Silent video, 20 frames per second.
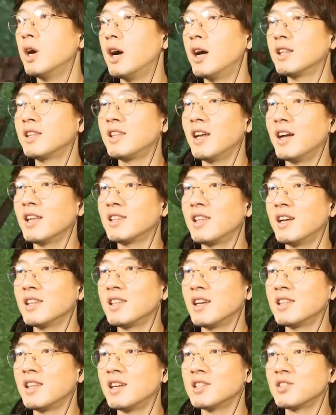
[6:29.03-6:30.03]
あったあった
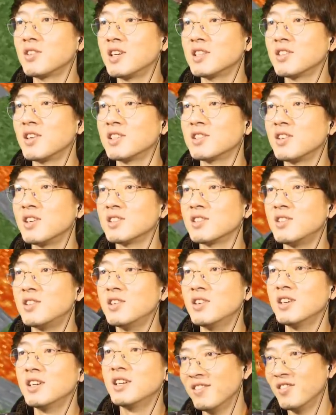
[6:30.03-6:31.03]
あったあった、あそこあそこあそこあそ
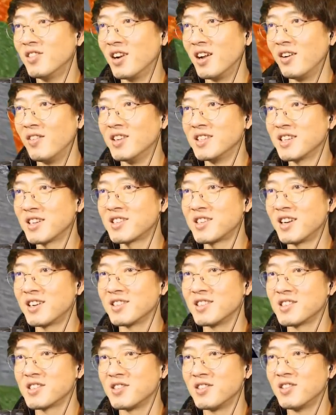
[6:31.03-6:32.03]
こ。ほら、めちゃくちゃあ
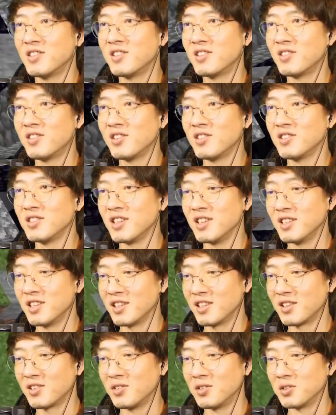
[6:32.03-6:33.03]
るでしょ。これでじゃあい
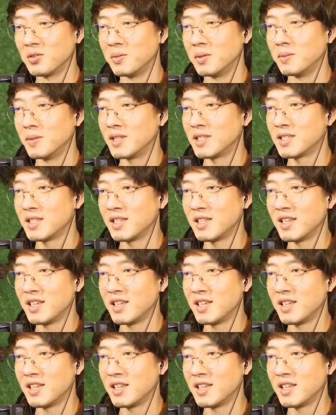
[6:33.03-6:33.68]
ただこうと思います。